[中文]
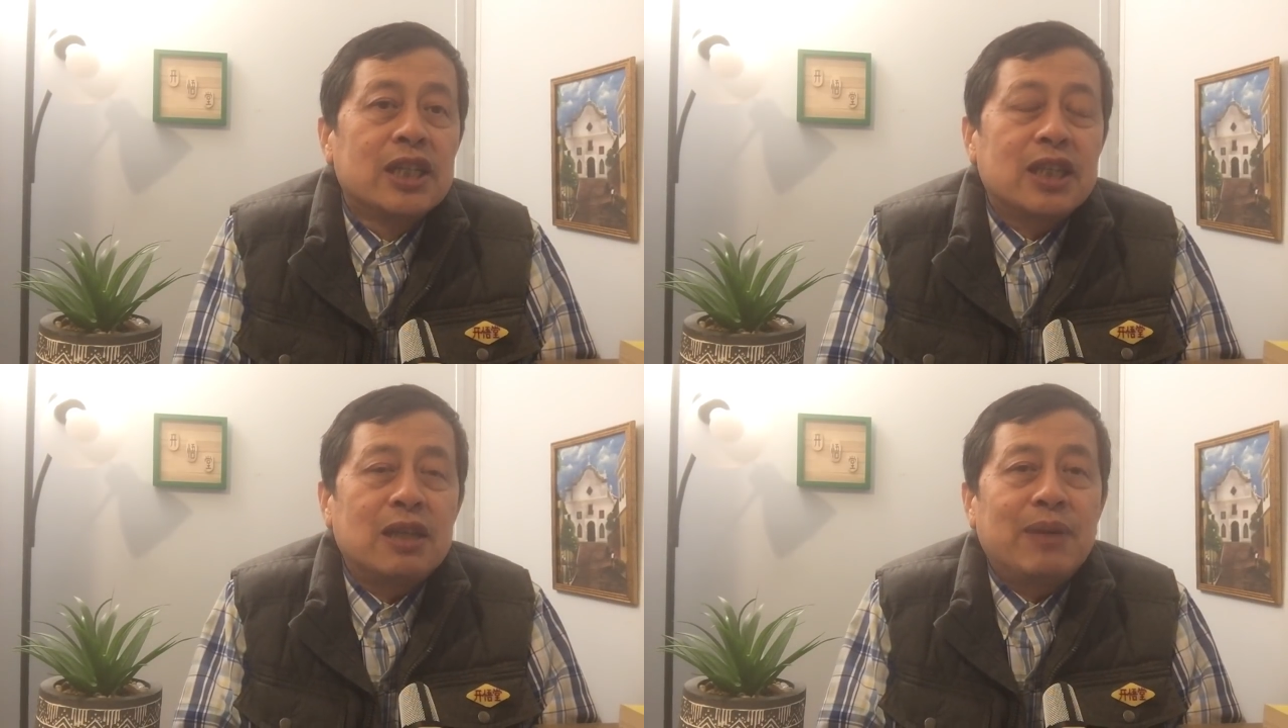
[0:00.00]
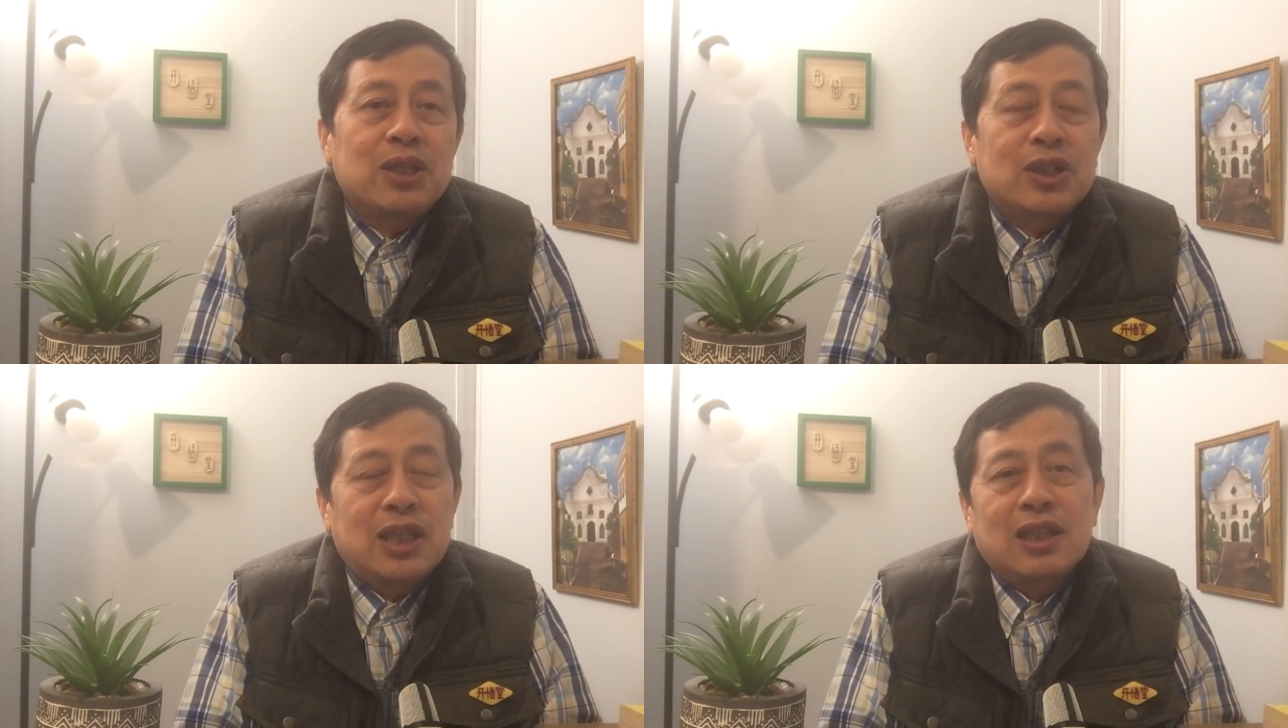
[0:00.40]
这里
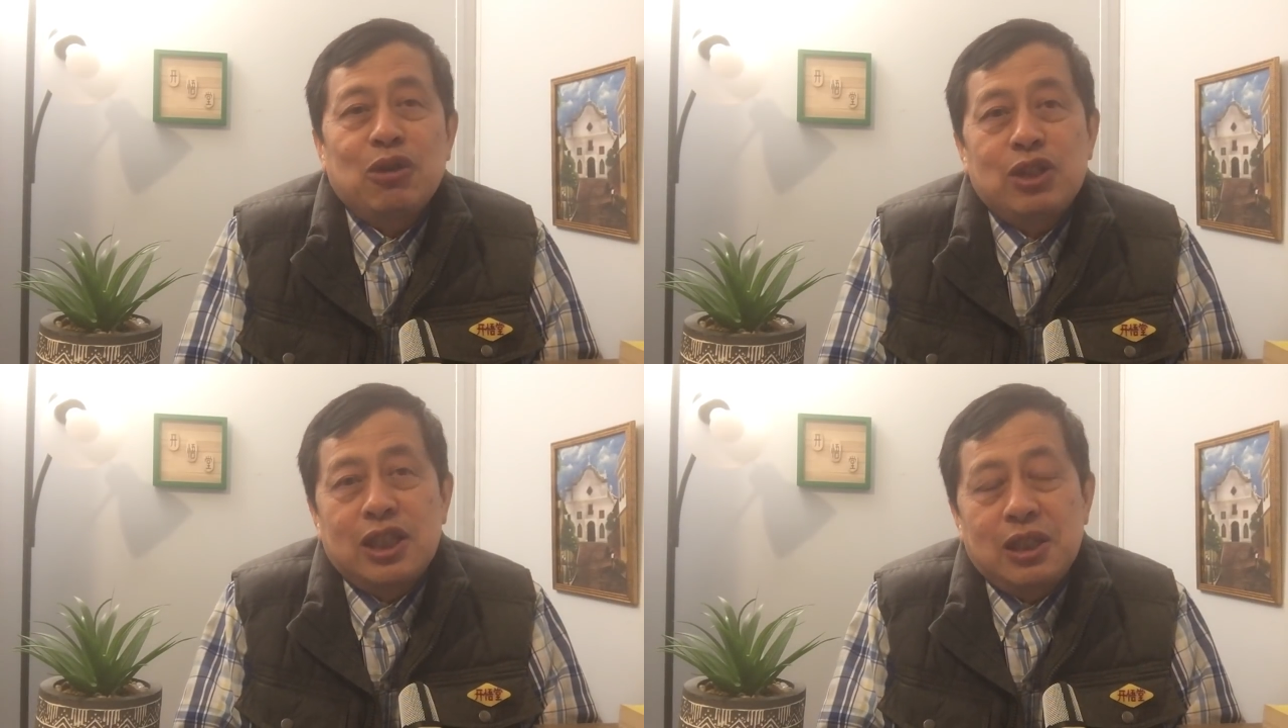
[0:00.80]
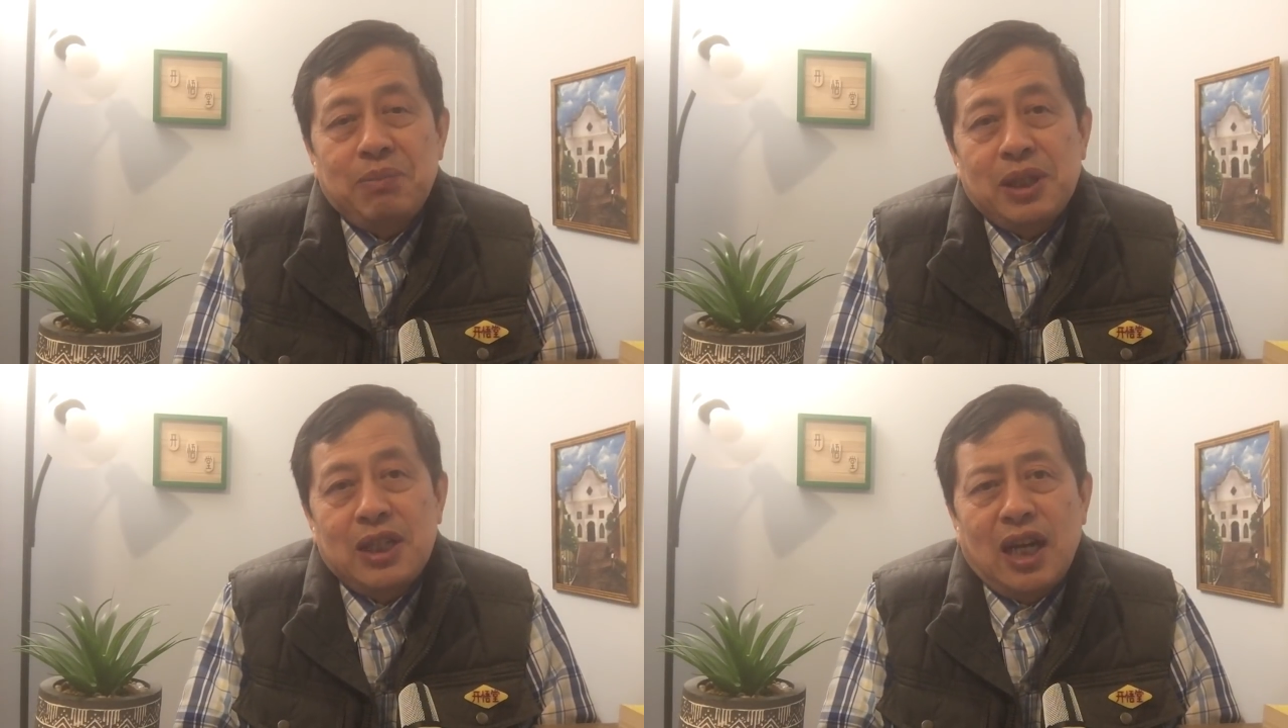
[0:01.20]
面就相当于习
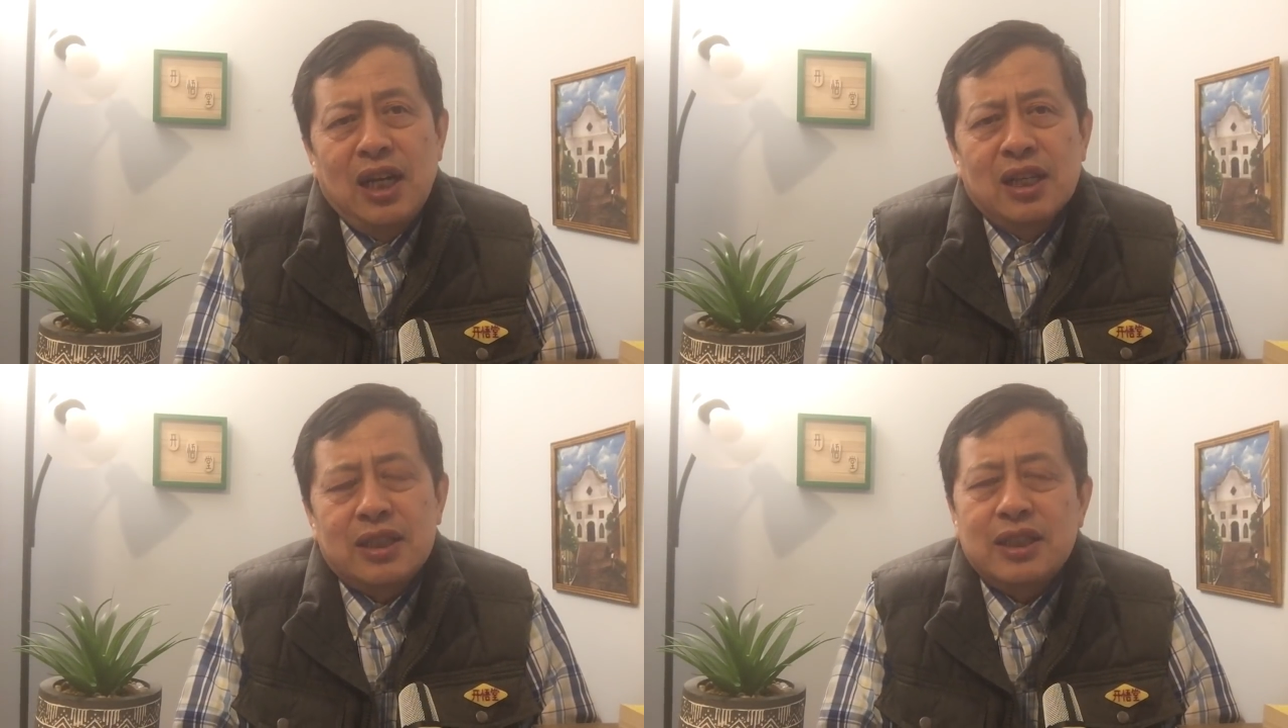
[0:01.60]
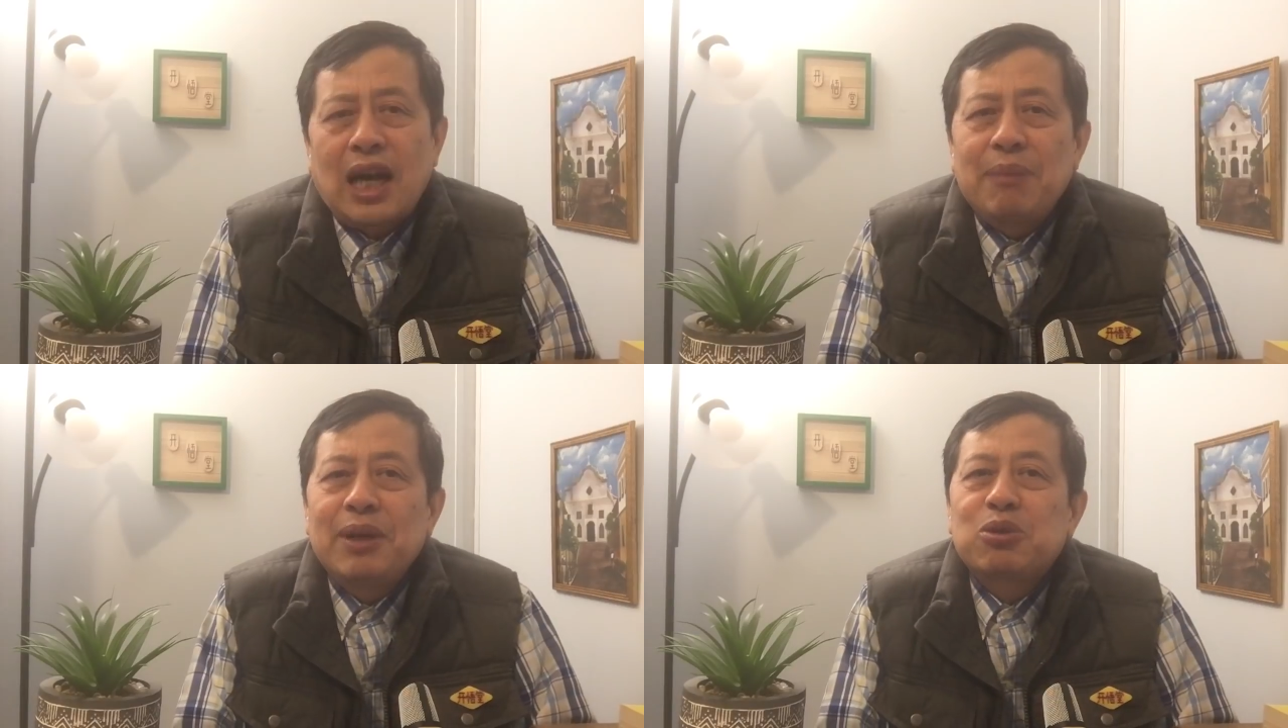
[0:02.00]
近平一样，自
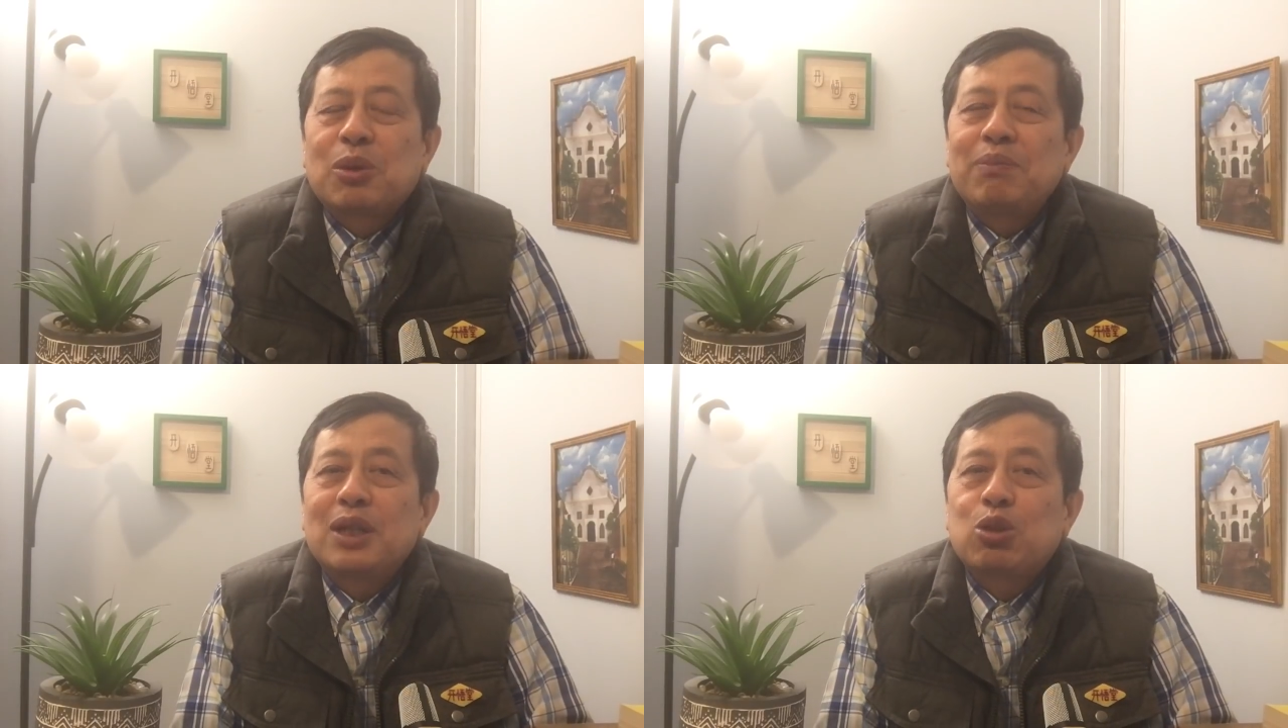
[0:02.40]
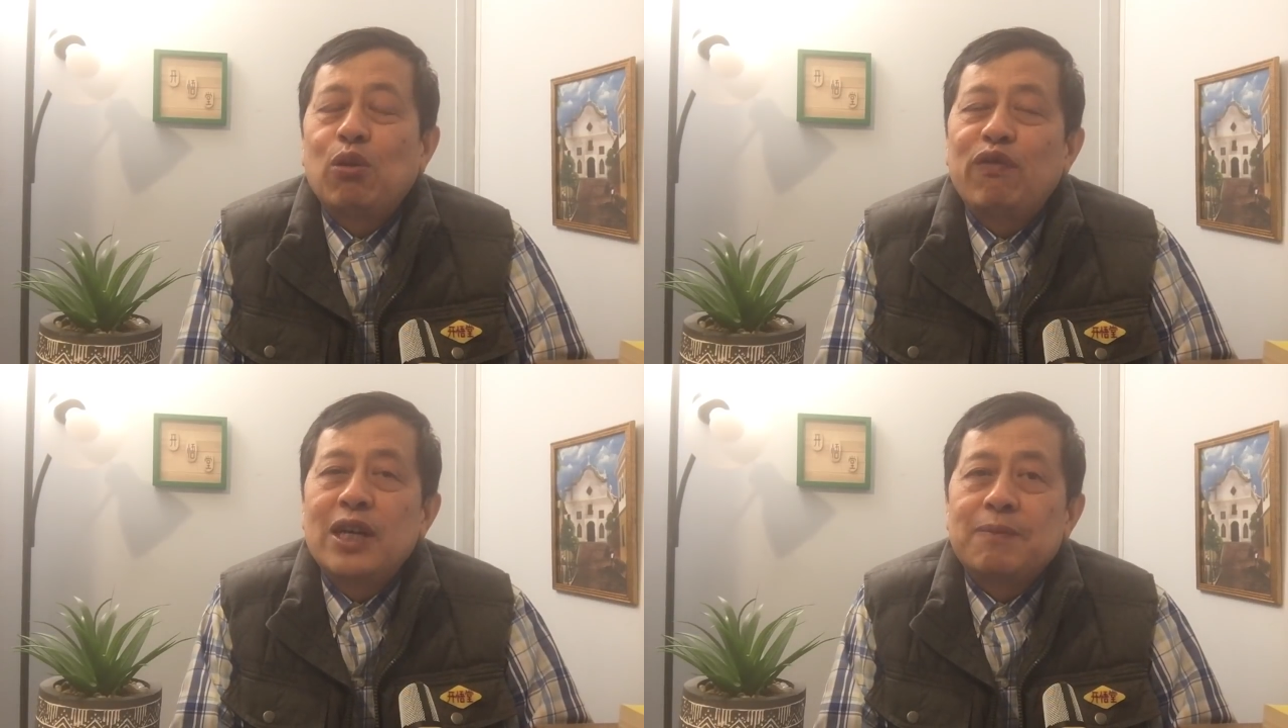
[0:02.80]
己还没准备
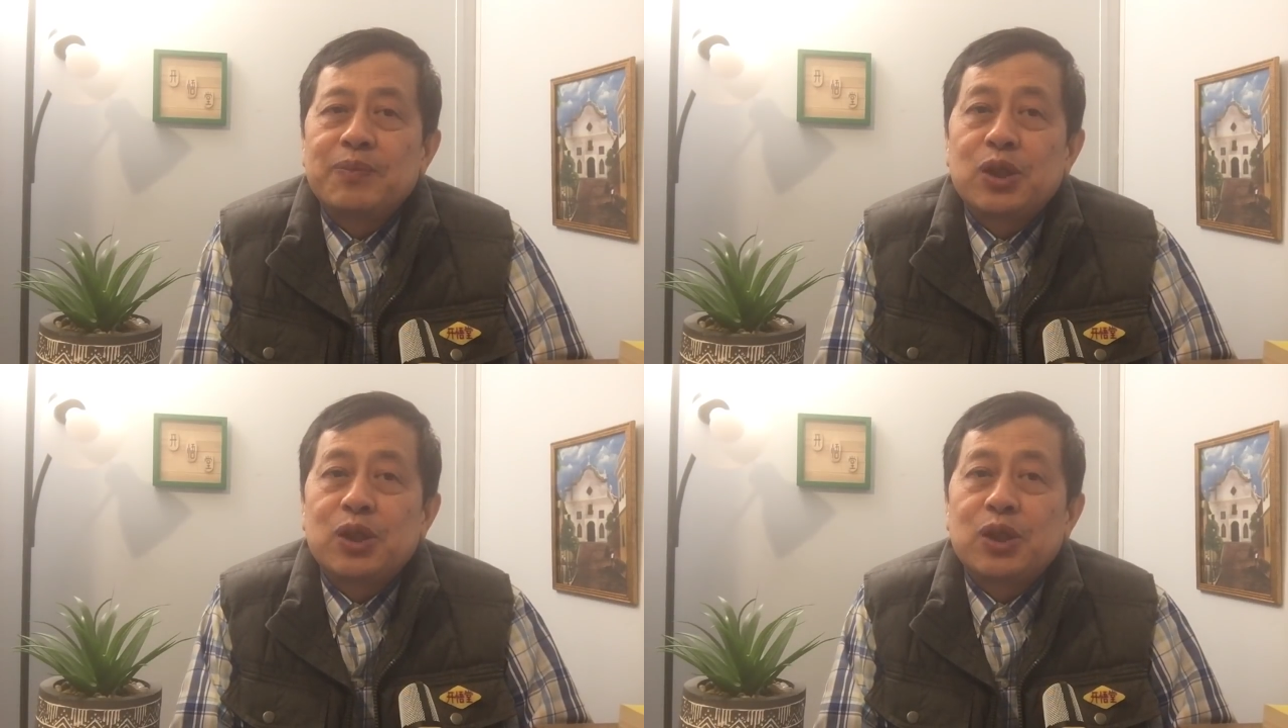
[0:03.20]
充分